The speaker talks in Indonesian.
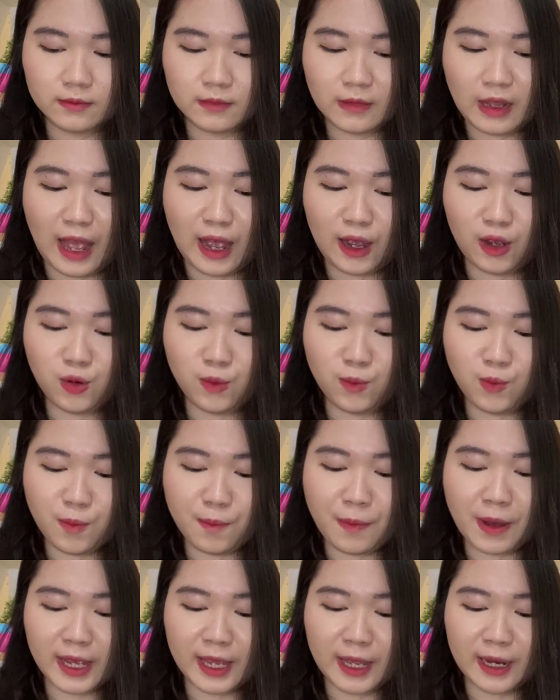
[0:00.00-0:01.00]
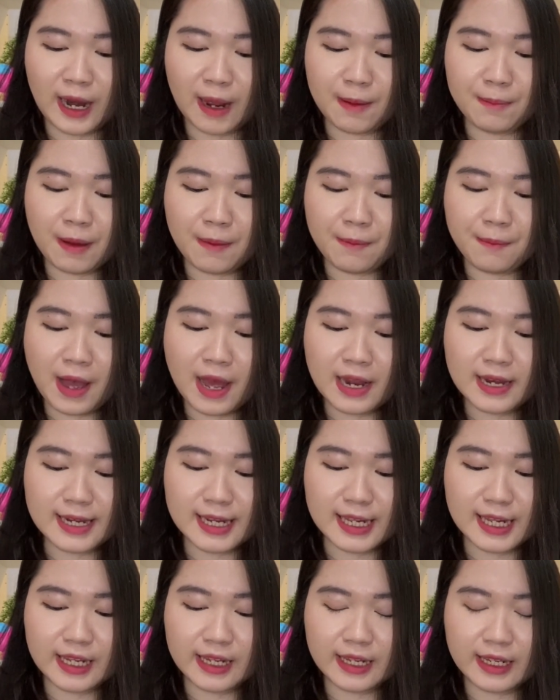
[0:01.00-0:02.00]
Aku mau pakai nama
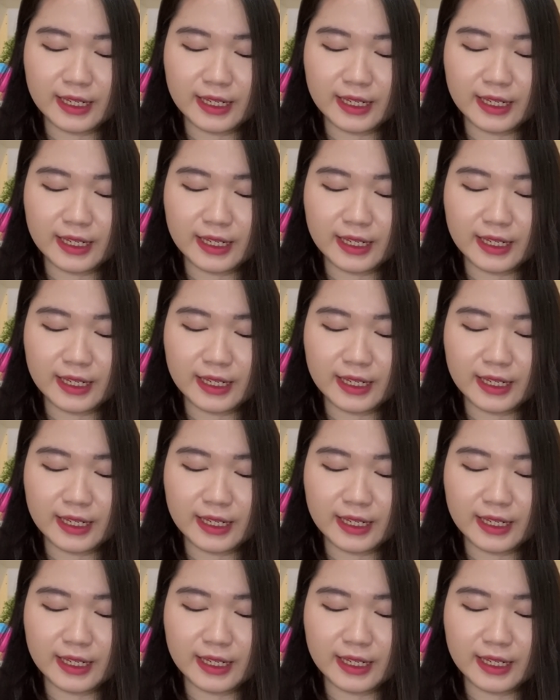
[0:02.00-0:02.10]
Bani